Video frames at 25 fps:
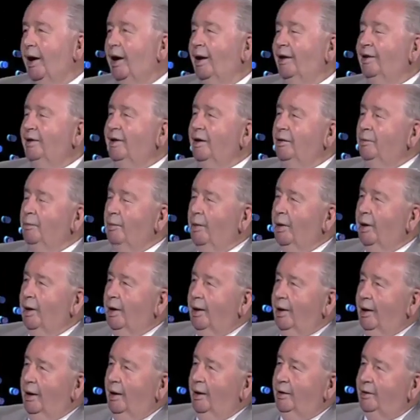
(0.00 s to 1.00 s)
el,
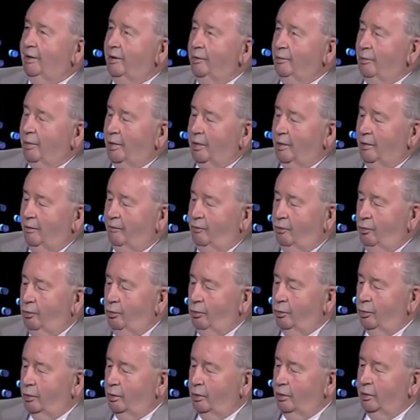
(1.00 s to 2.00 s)
tema, el tema del
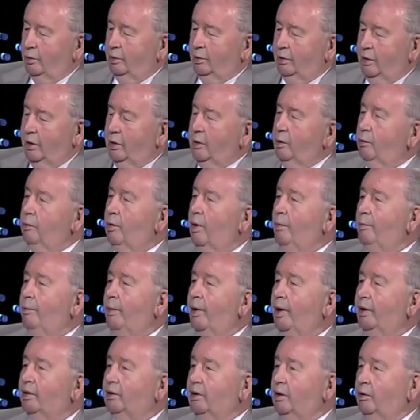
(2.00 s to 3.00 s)
fútbol tiene una
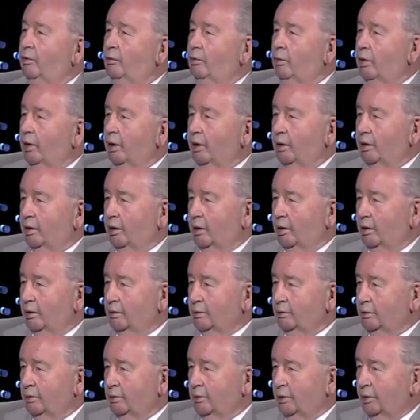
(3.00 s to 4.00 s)
particularidad,
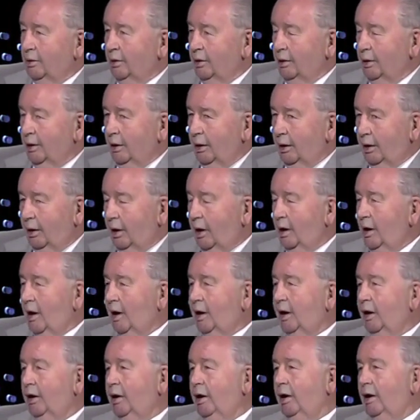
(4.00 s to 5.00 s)
que
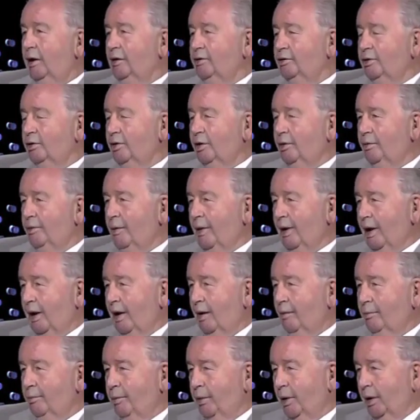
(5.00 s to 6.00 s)
las generaciones van
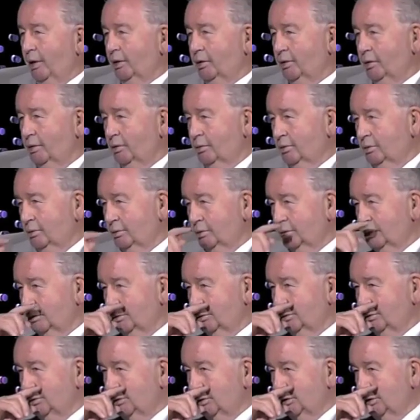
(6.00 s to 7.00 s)
cambiando
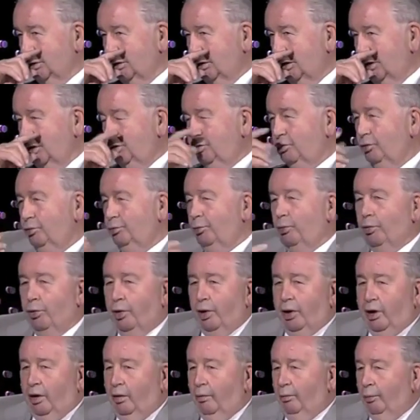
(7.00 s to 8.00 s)
y yo,
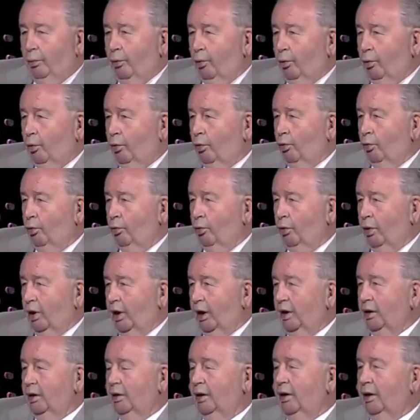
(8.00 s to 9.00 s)
por ejemplo, con
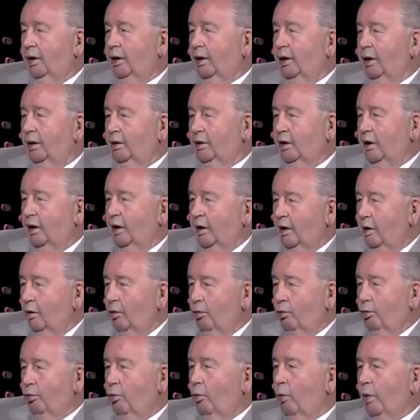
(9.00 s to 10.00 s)
gente que tiene
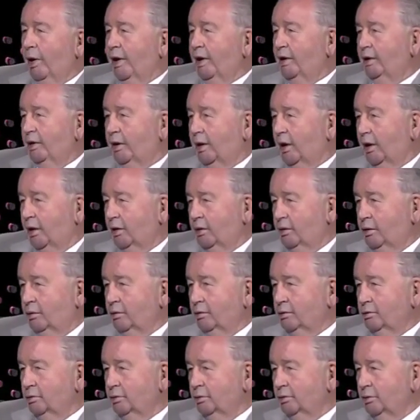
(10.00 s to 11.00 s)
hoy 40
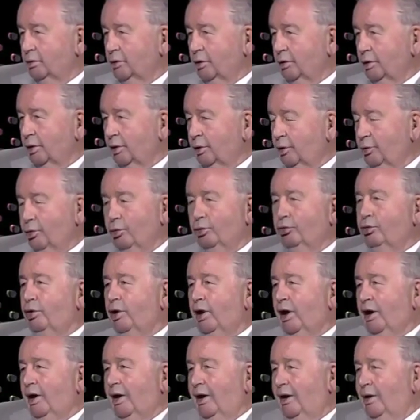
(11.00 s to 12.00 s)
años, no
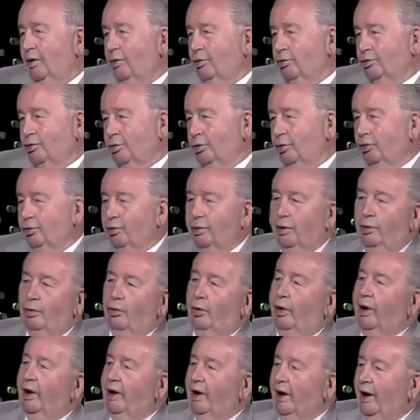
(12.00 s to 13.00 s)
tiene noción de
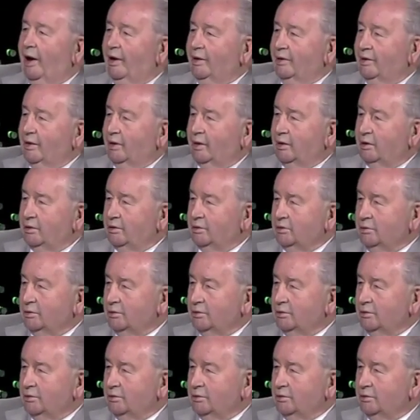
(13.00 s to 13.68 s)
lo que era antes